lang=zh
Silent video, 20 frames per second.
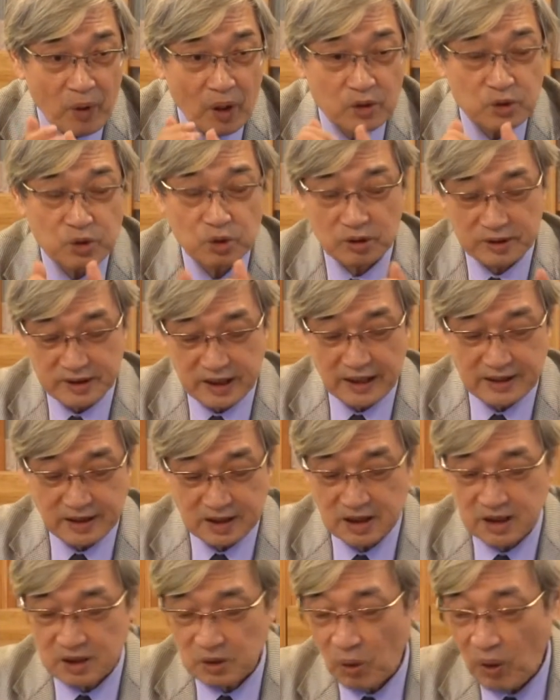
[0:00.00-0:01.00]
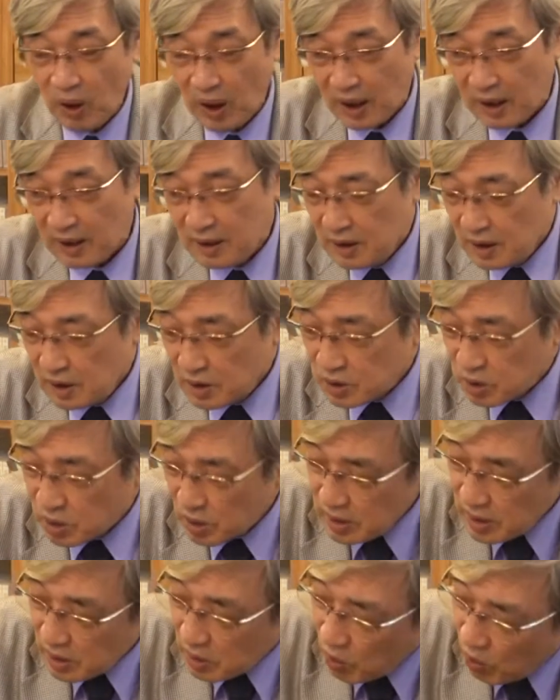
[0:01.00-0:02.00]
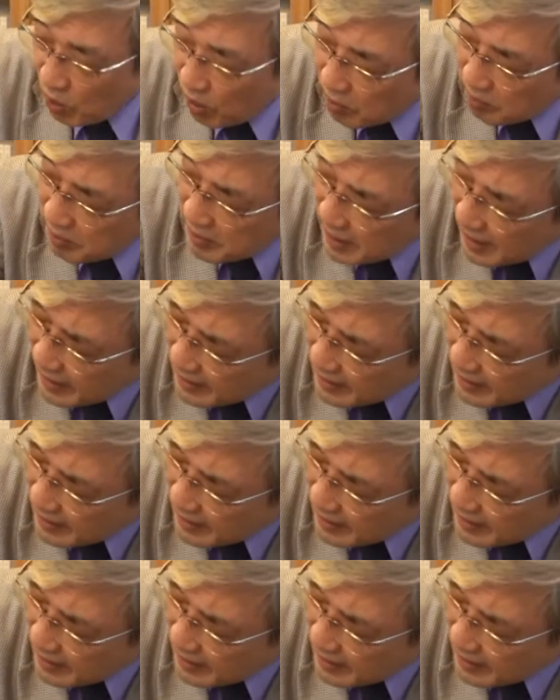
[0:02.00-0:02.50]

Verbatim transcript: 作战计划。所以我们来